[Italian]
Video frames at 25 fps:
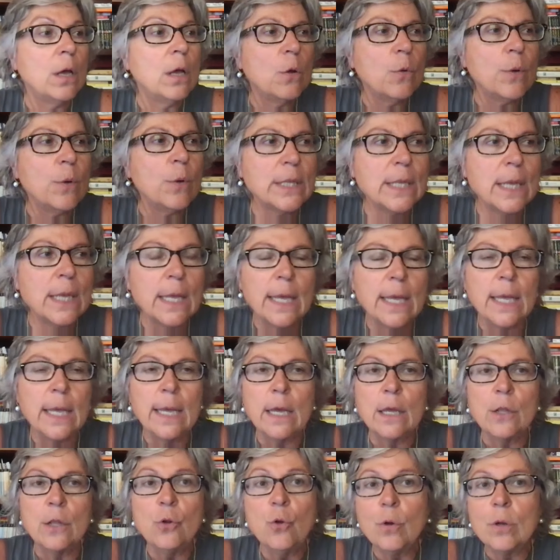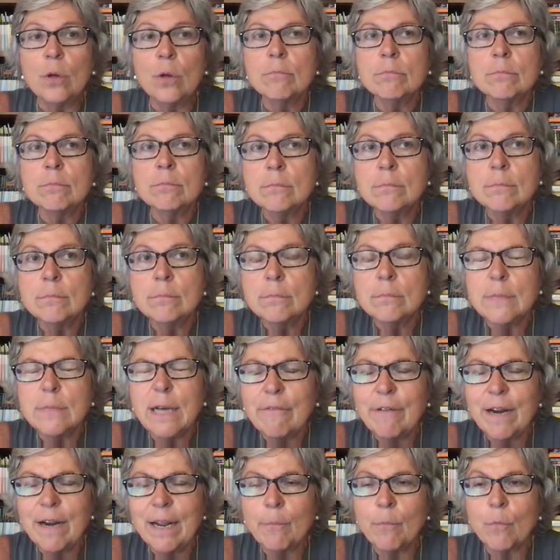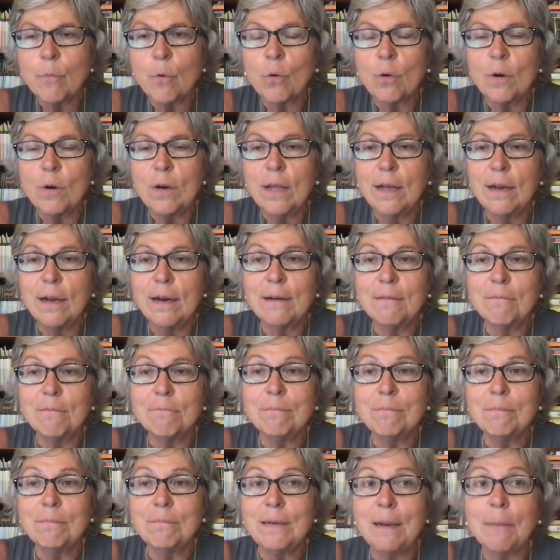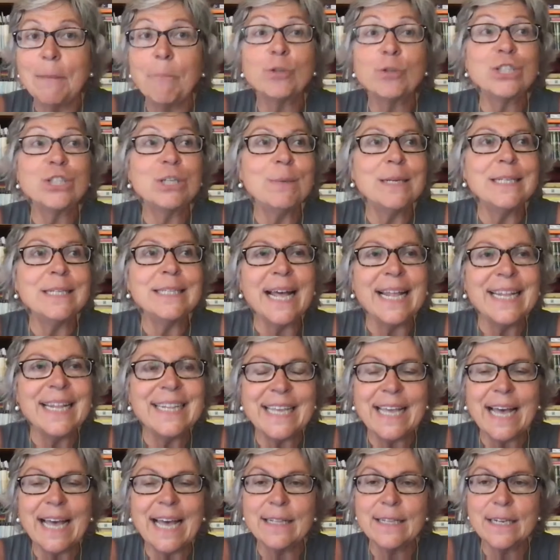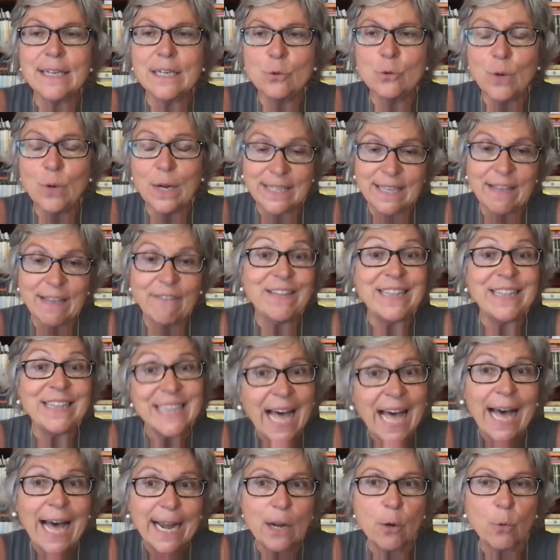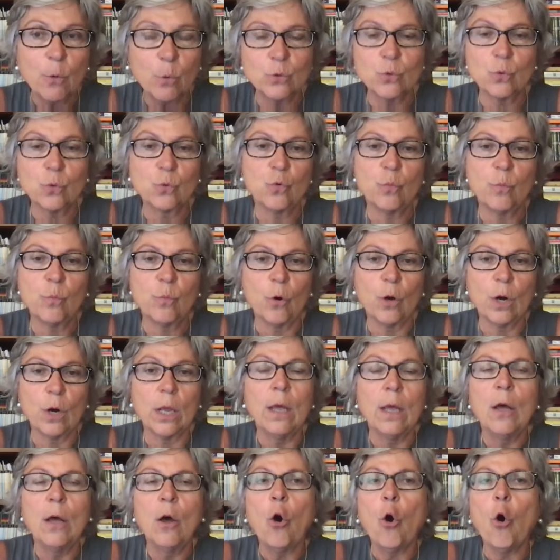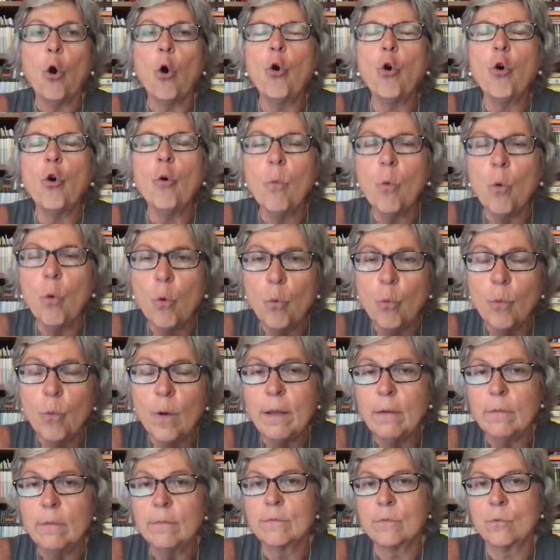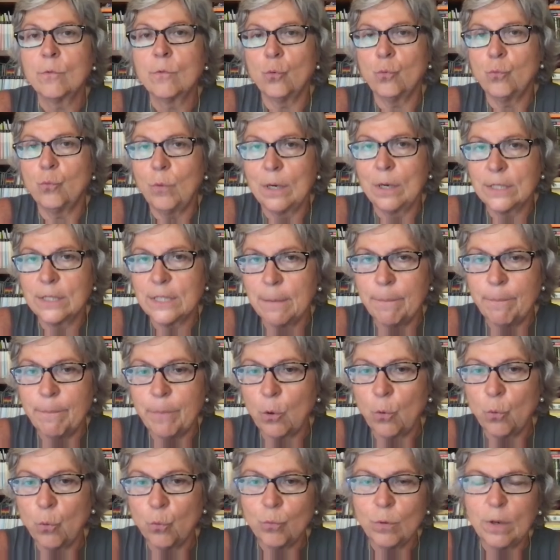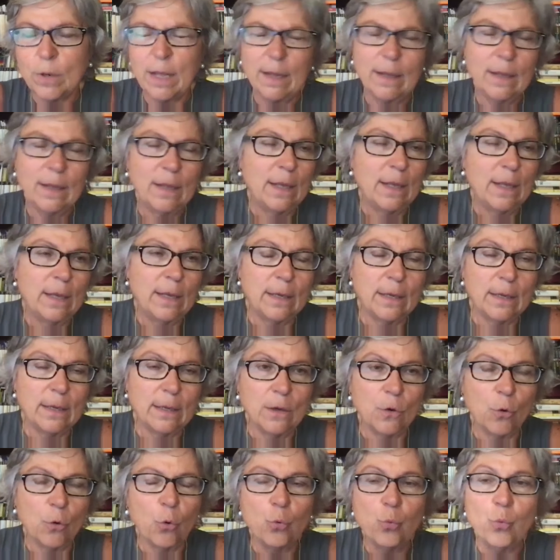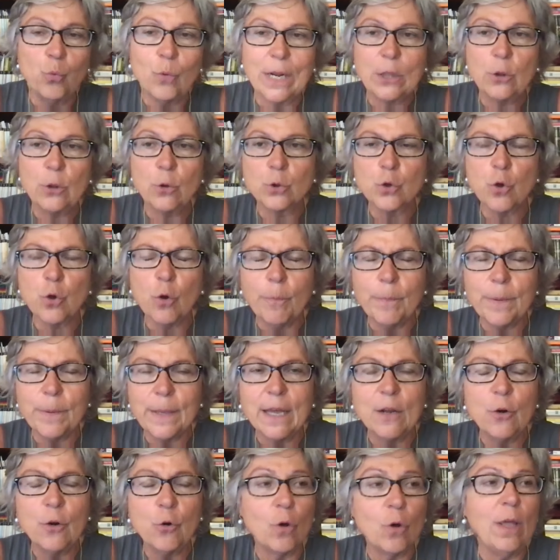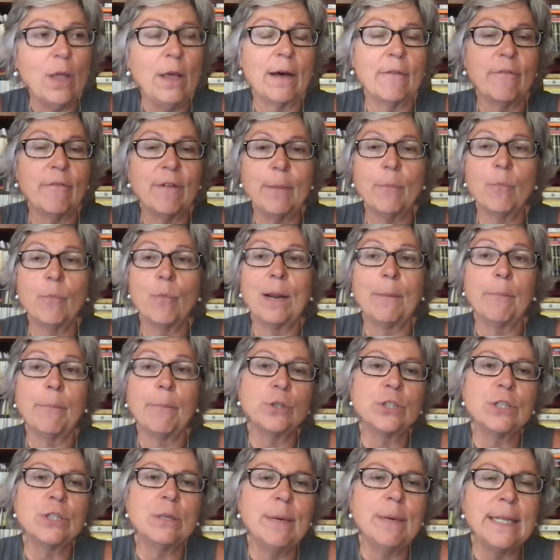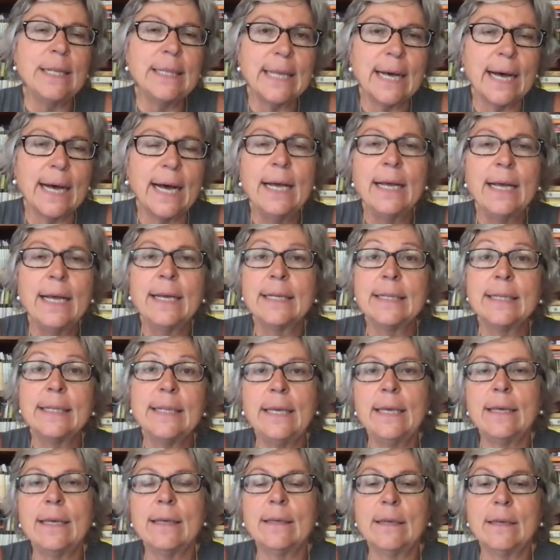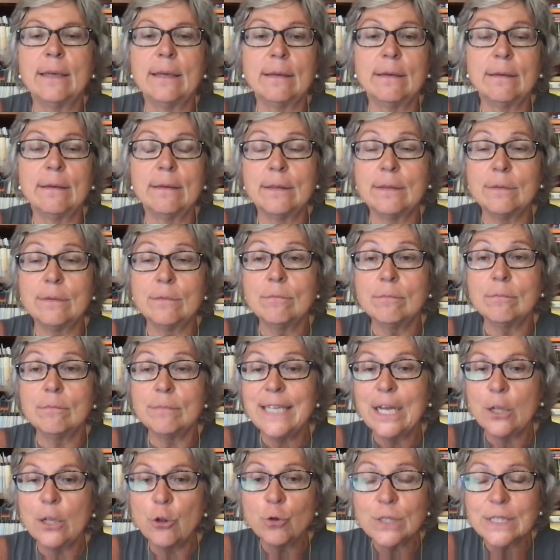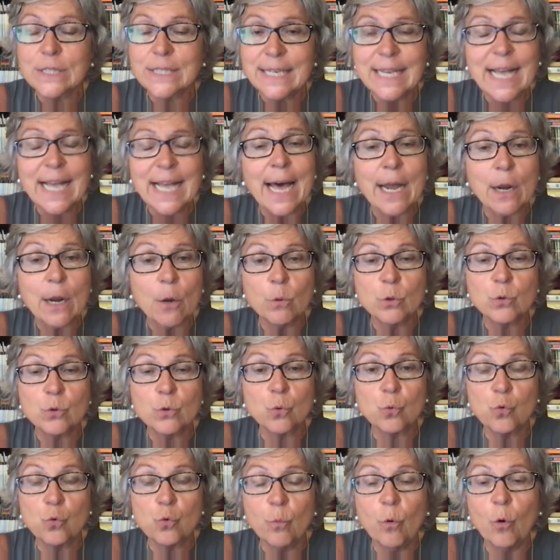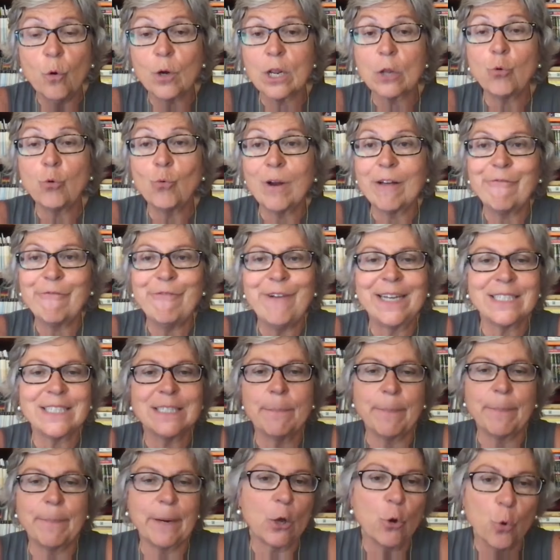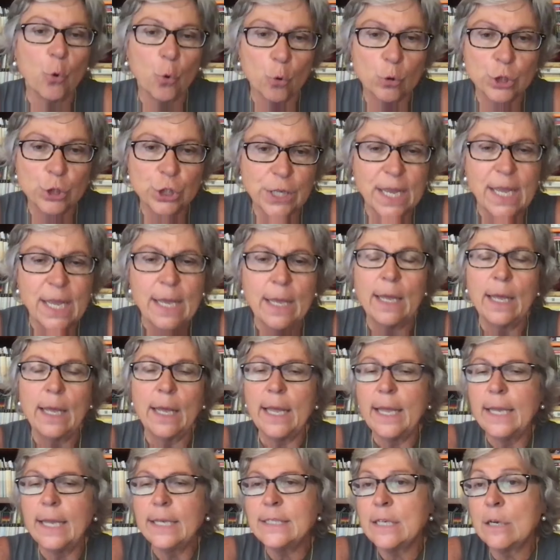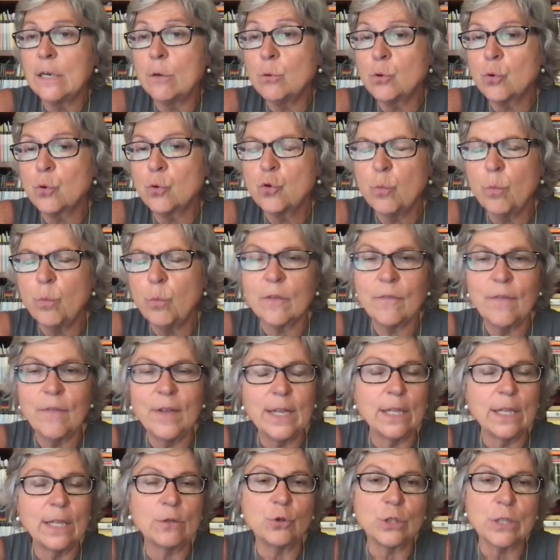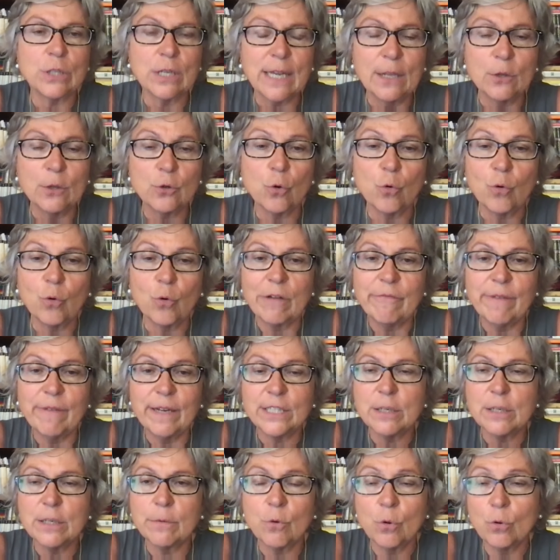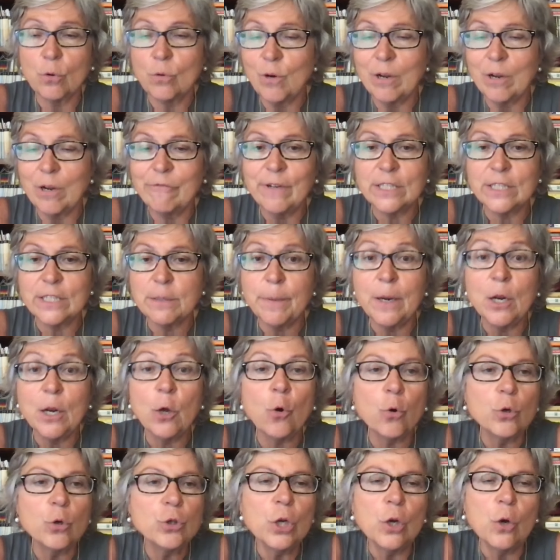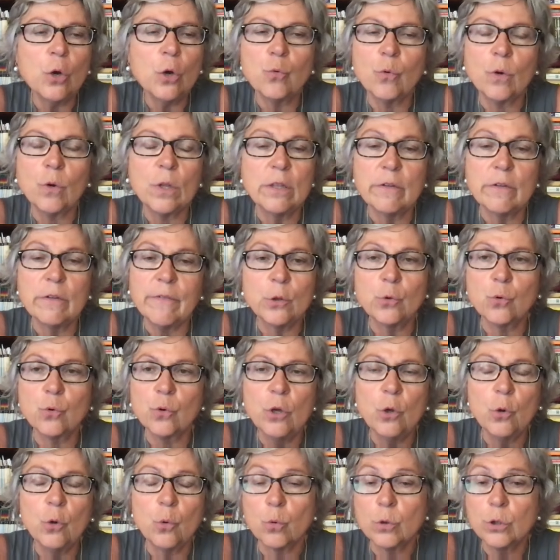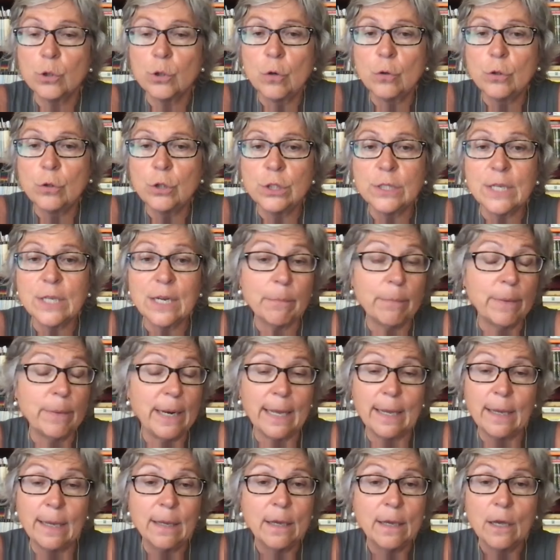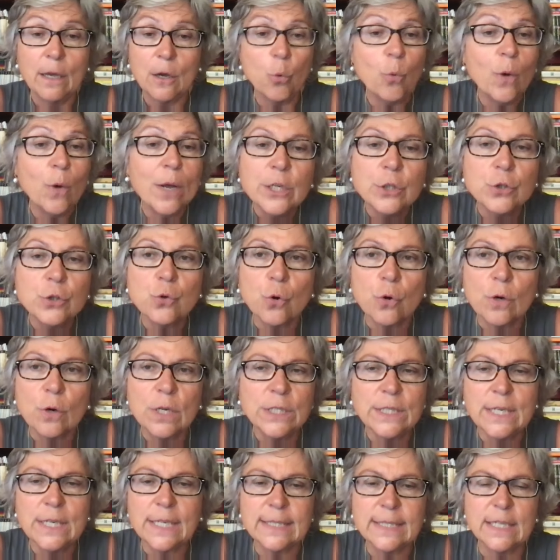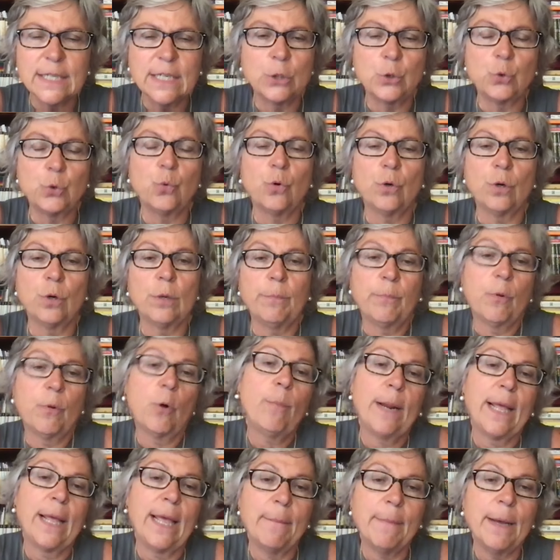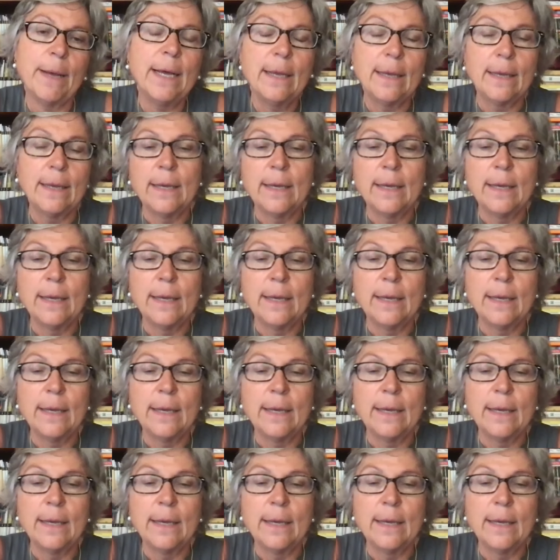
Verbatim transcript: Quindi noi mh, mhmm, avremo la, la, possibilità di addirittura di evitare questo tumore o comunque con una, sempre con una eh, con un'endoscopia noi avremmo la possibilità di eh, diagnosticare questo tumore in una fase precoce e se questo tumore viene diagnosticato con una fase, con una fase precoce, con un intervento chirurgico ci sarebbe la guarigione senza nessun problema.